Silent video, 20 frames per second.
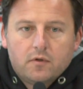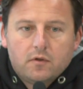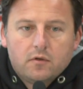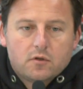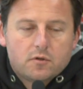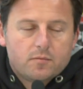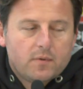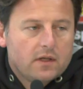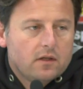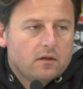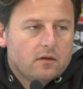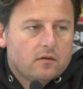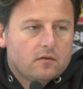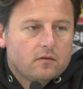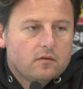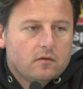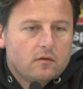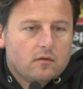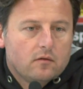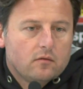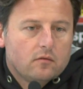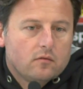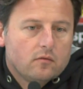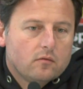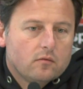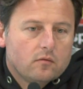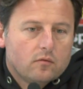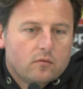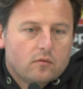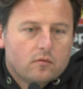wird ein spannendes äh,
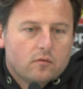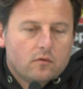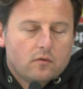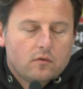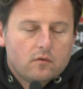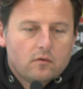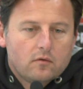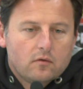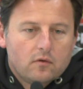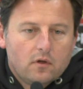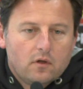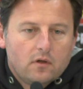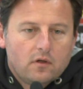und, und,